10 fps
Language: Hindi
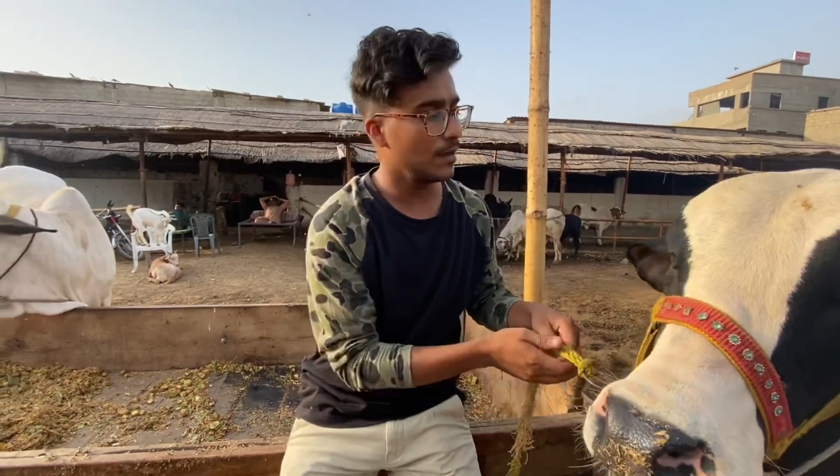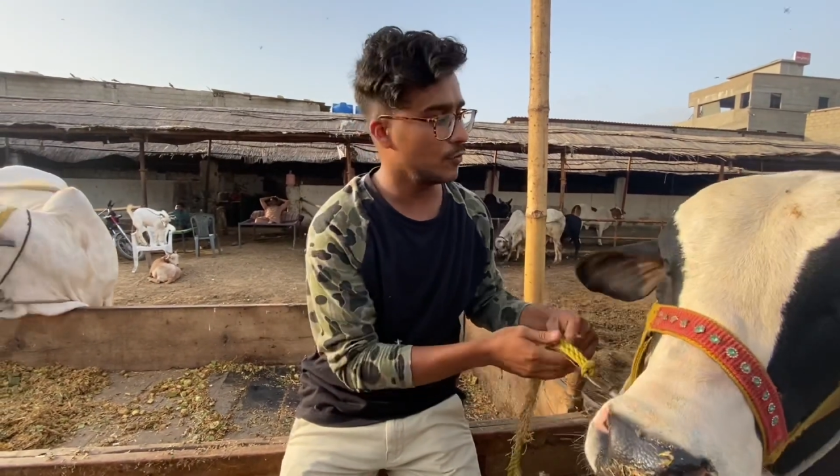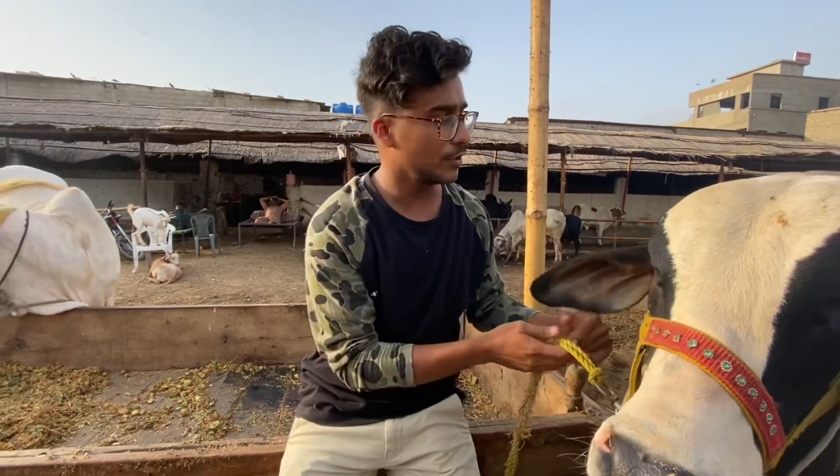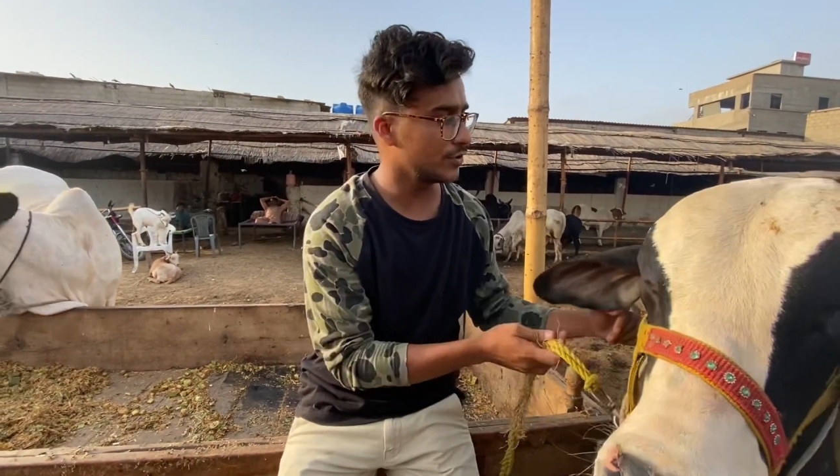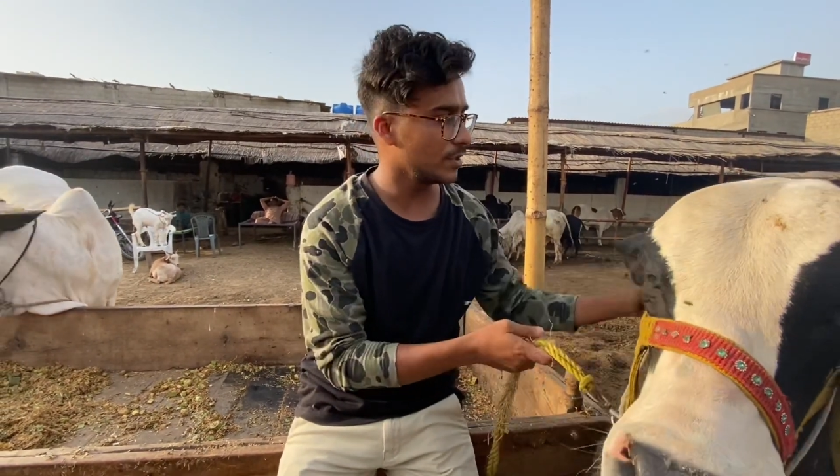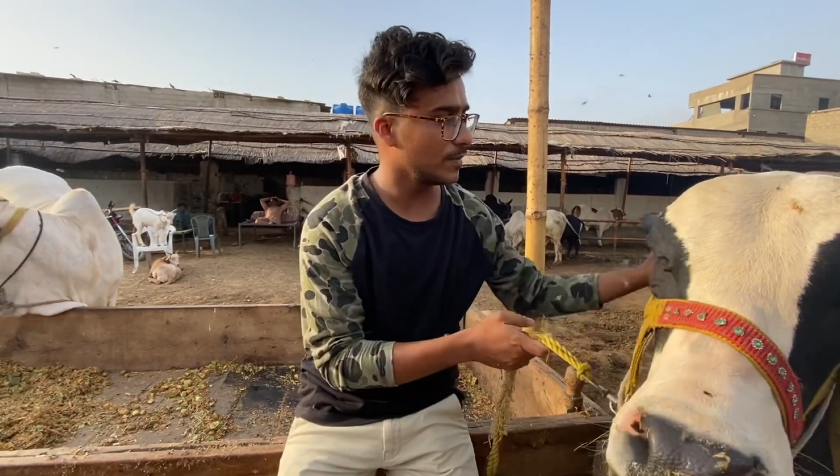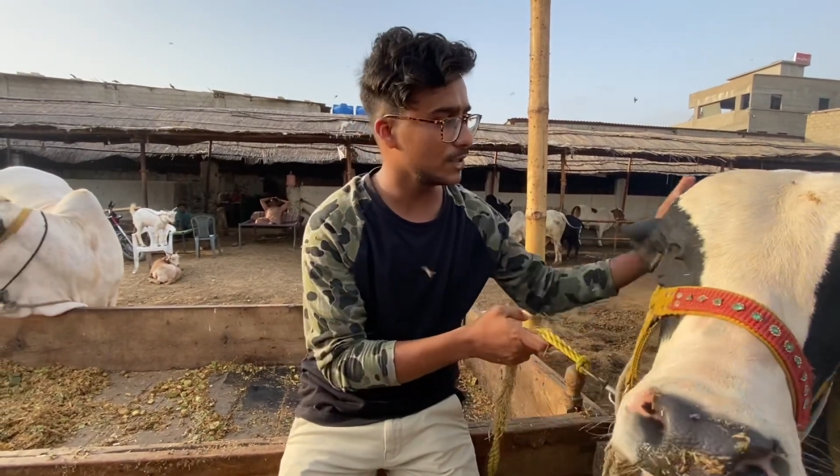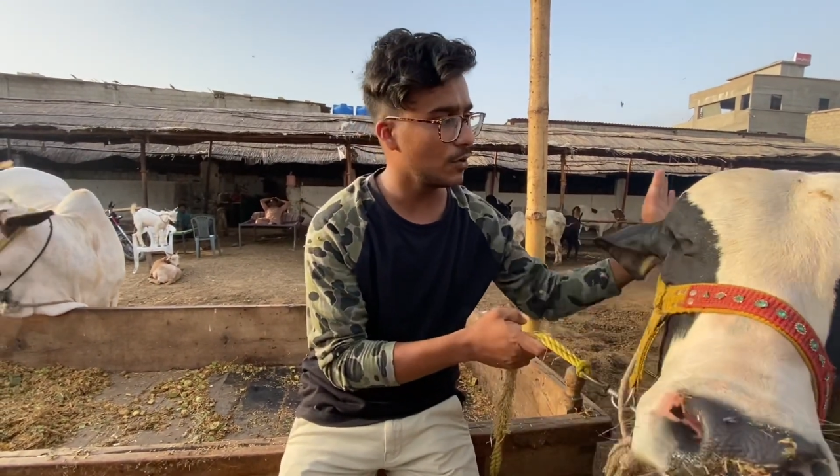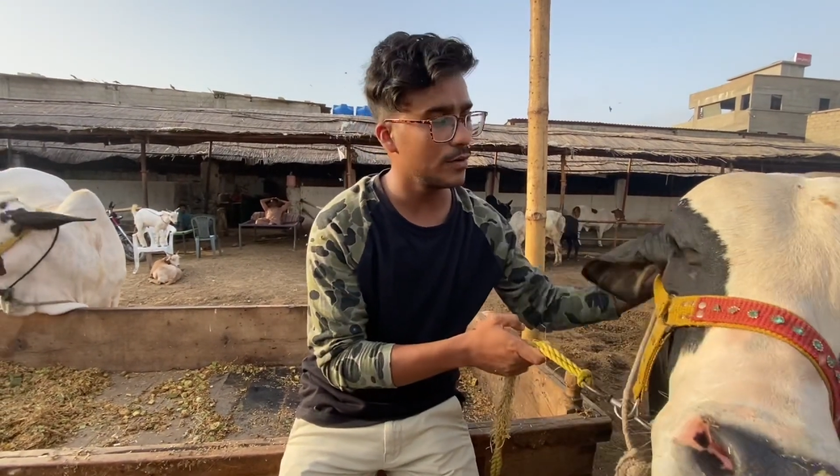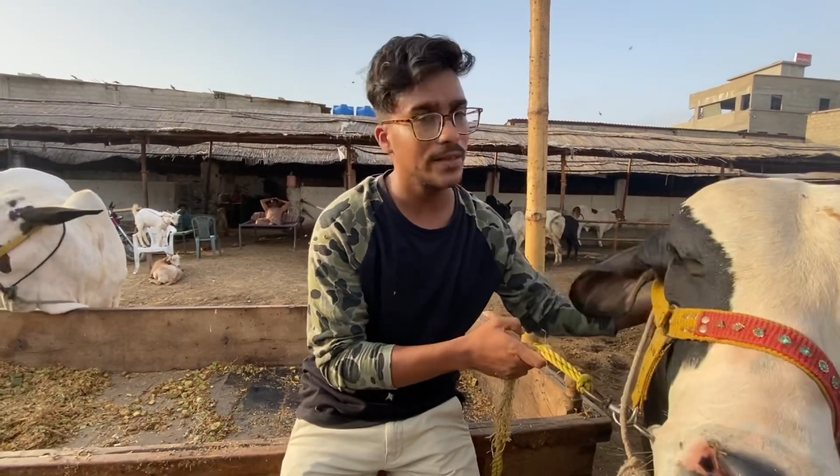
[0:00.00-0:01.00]
लोकेशन
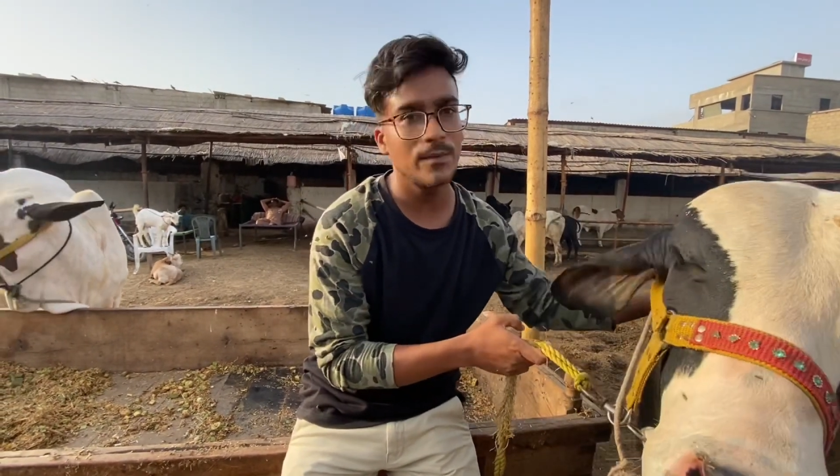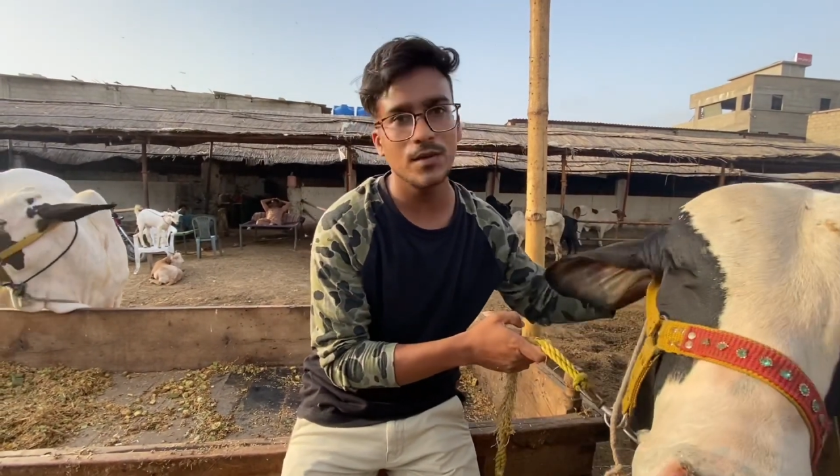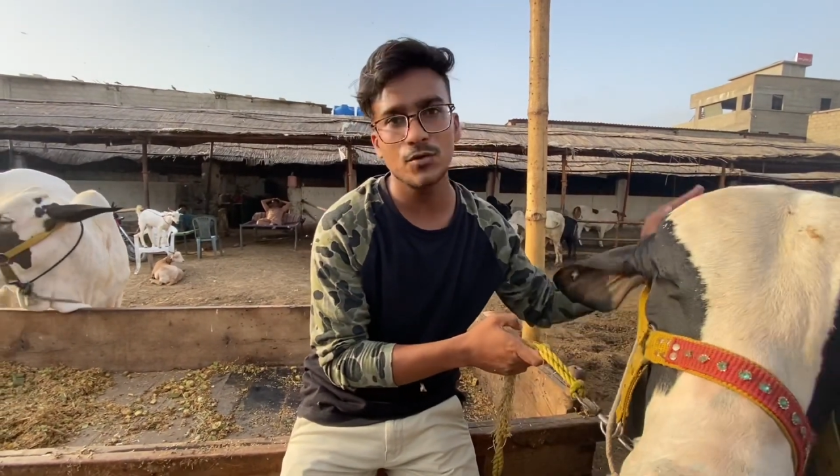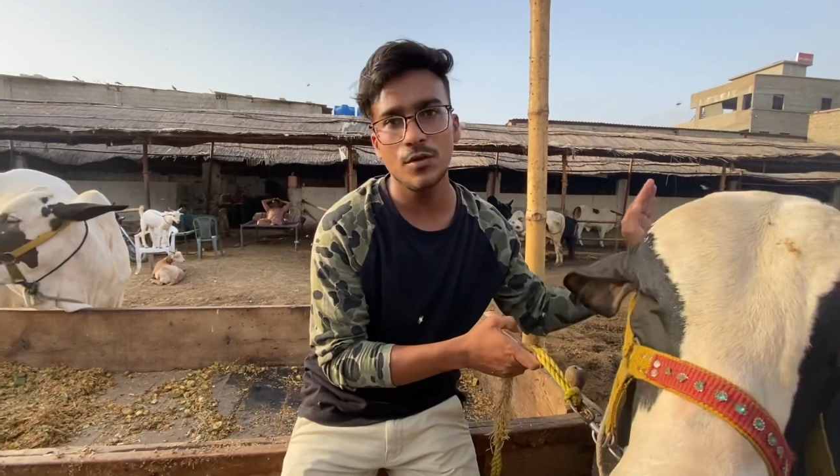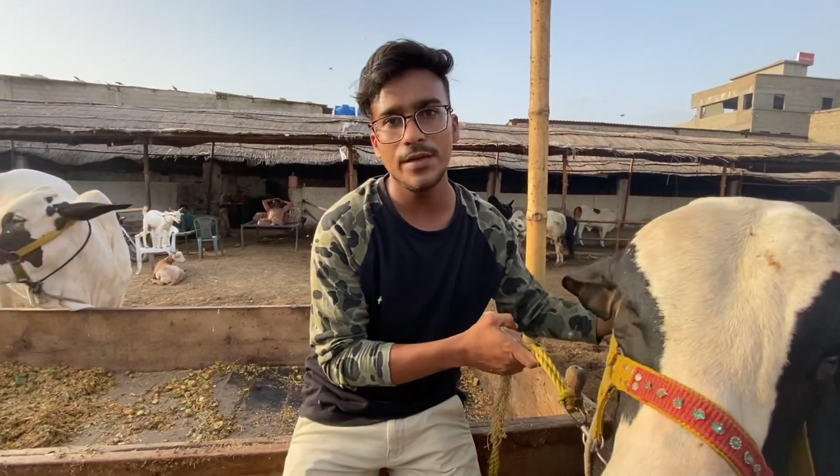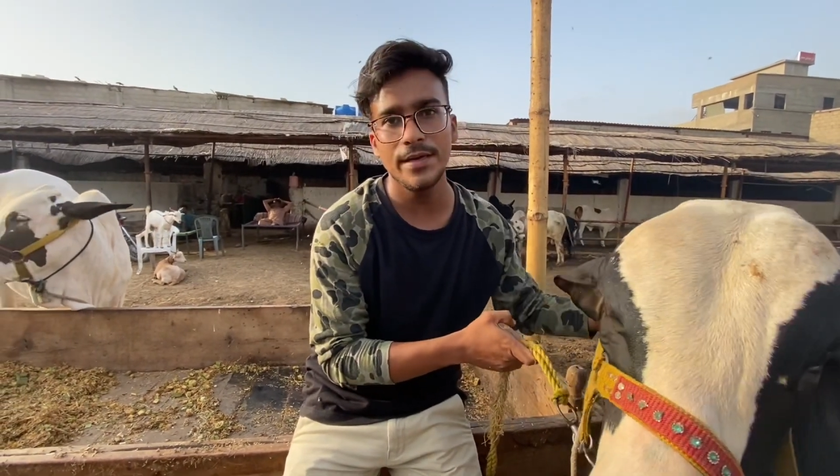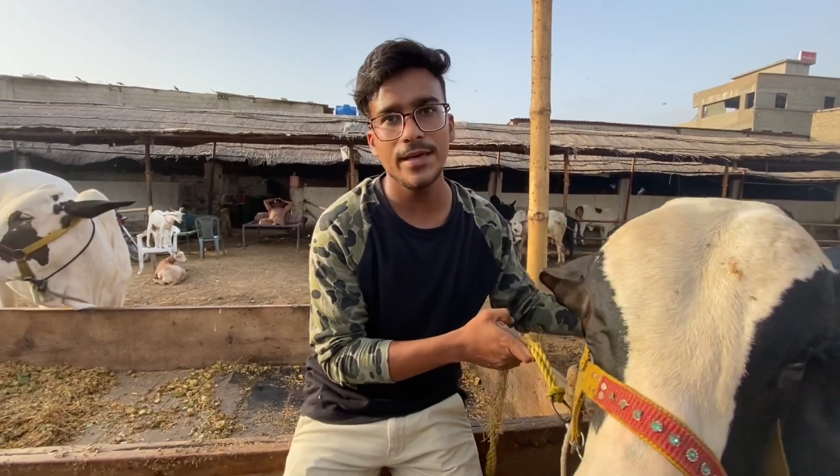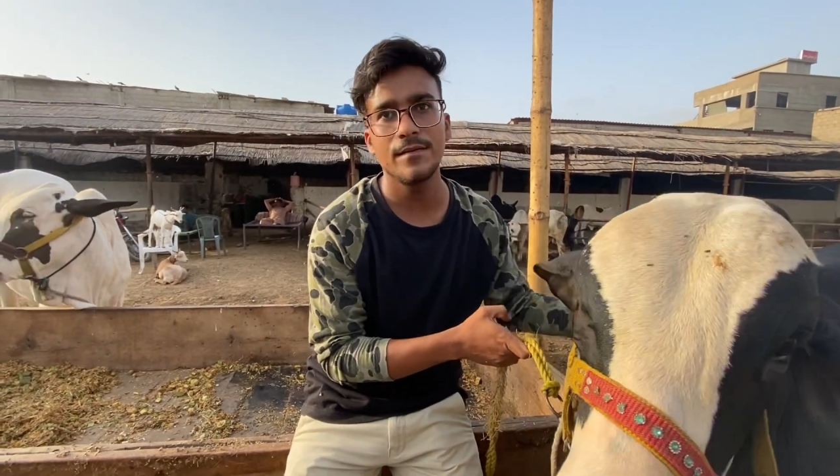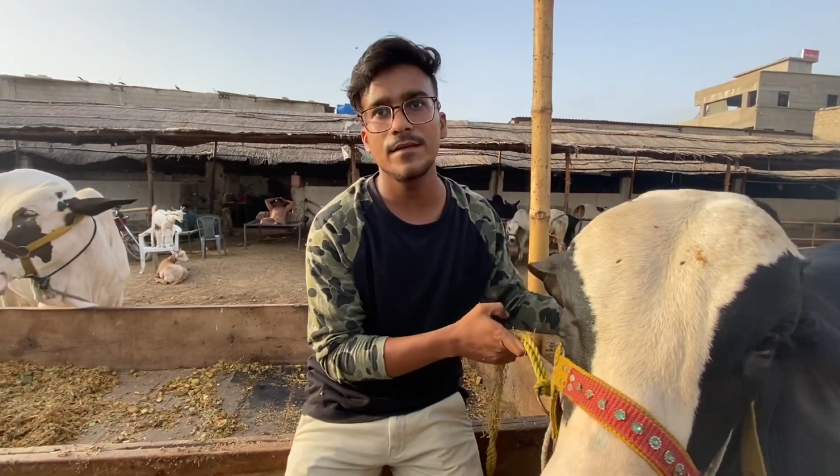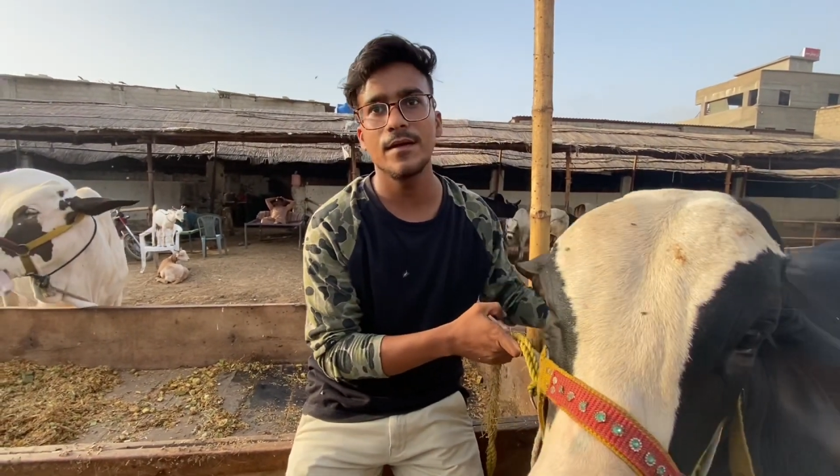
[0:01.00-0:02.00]
बताओ इनके पास क्वालिटी
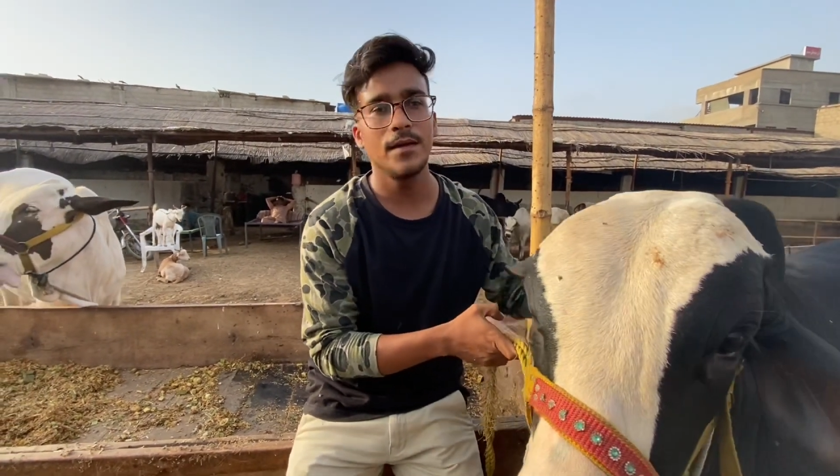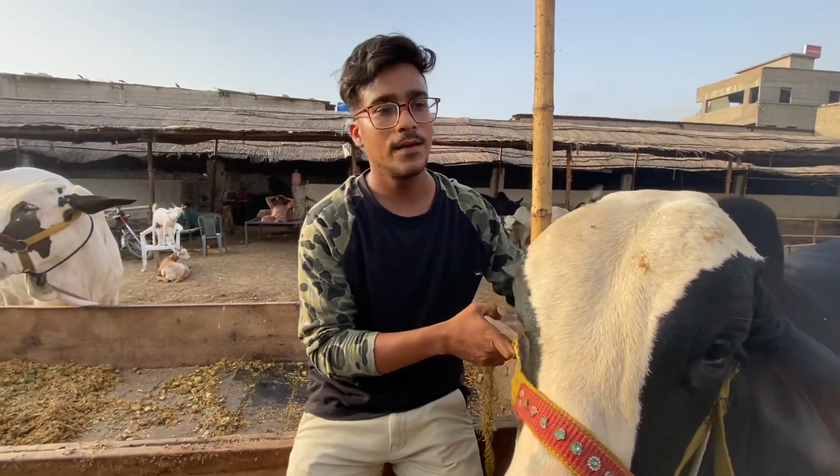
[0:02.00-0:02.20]
कैसी है